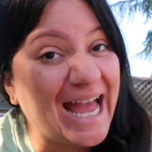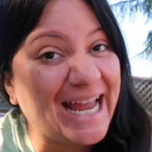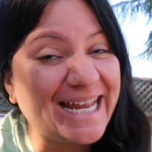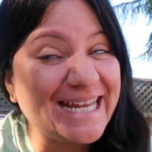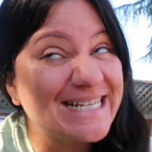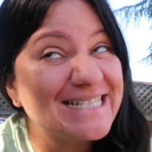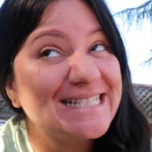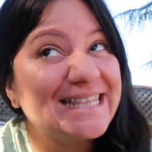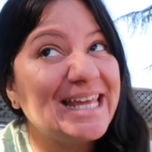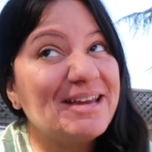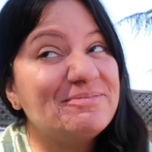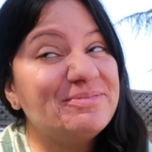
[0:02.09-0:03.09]
a
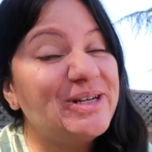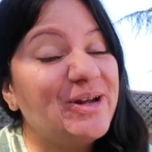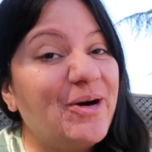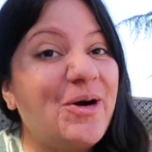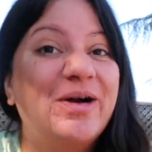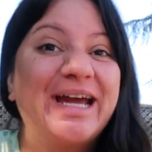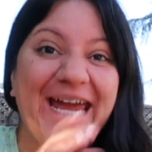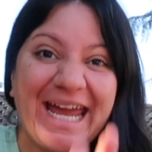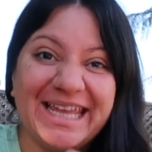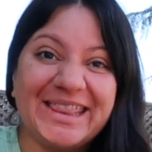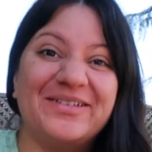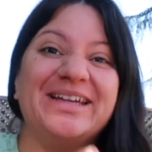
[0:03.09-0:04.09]
este vlog
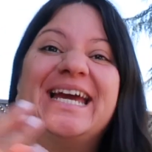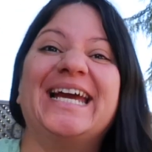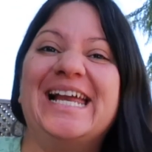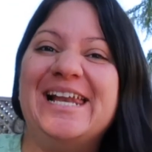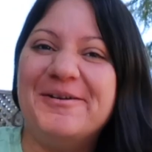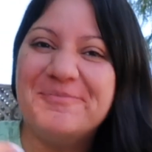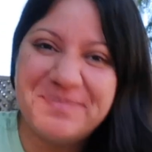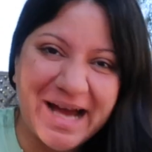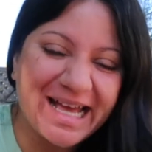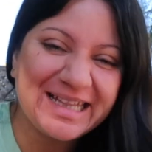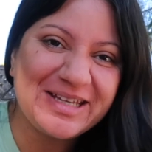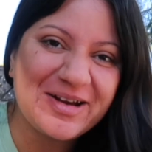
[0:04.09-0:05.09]
estoy en el
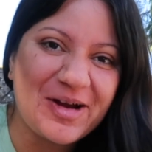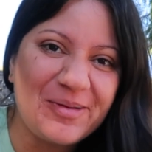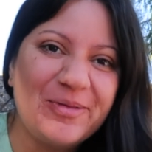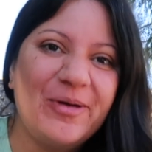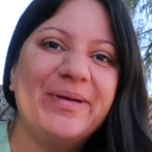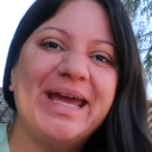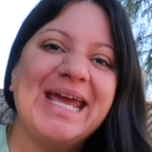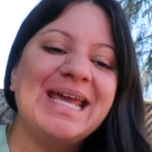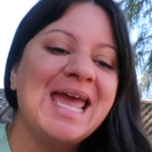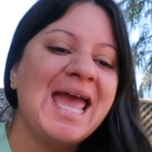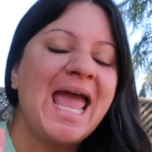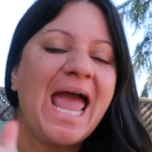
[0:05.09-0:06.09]
patio como ven
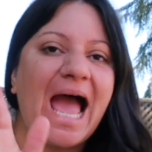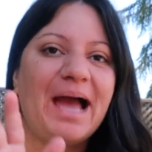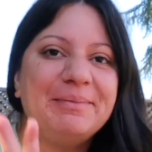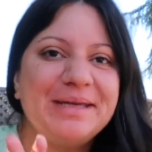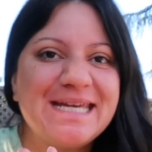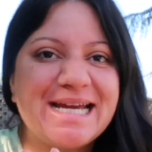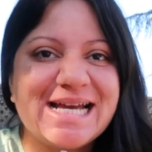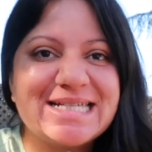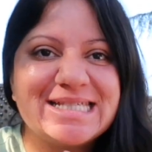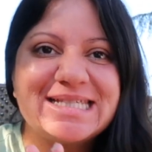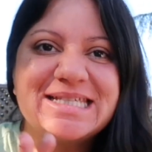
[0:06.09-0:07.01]
Amigas,